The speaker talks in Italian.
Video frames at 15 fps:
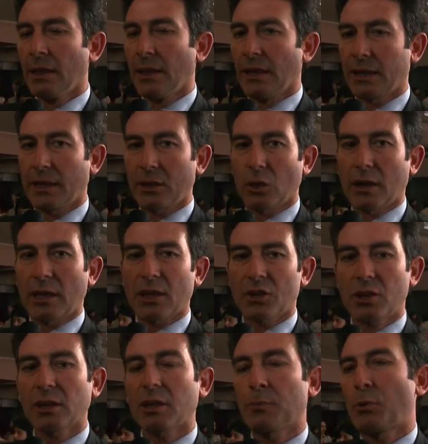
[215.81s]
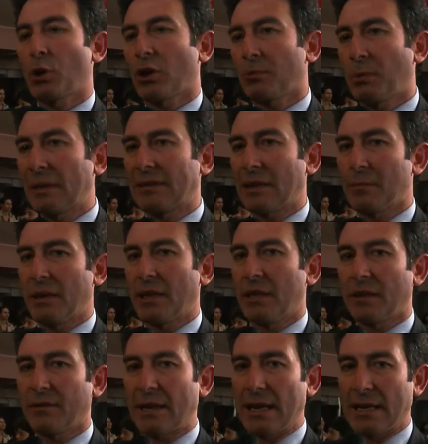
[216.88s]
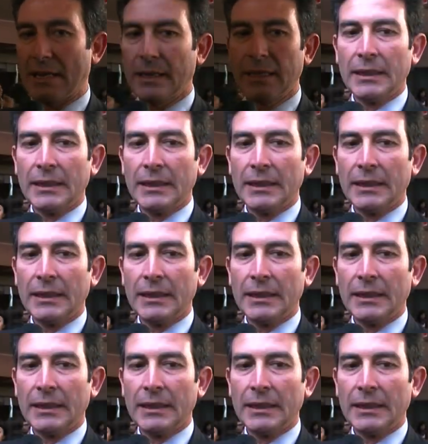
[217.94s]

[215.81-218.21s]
e credo che la scelta più responsabile da fare